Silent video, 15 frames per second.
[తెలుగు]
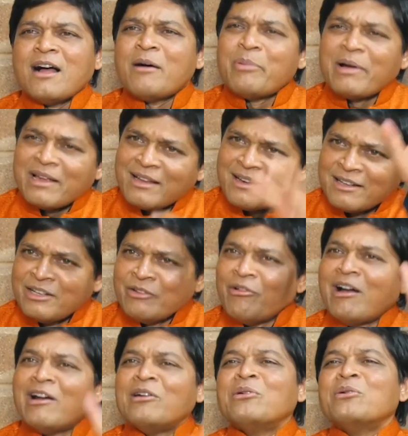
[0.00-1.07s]
ఆ భయాలన్నీ
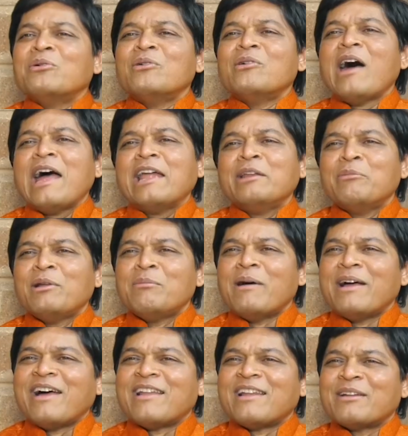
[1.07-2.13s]
వాళ్ళు యానిమల్
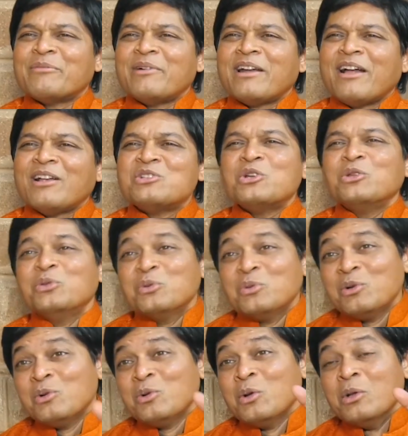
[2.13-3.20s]
భయాలన్నమాట ఆ
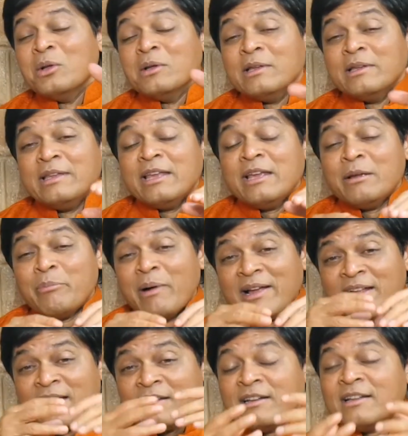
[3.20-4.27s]
జంతువులు ఏ
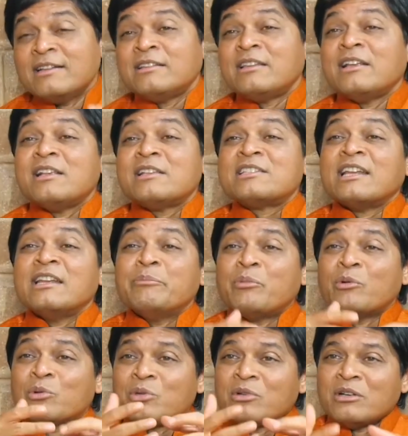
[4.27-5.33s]
భయాన్నైతే
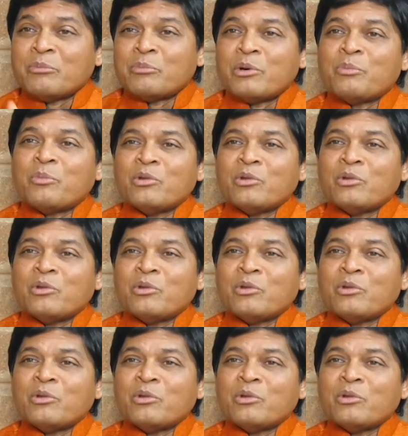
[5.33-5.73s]
చనిపోతున్నప్పుడు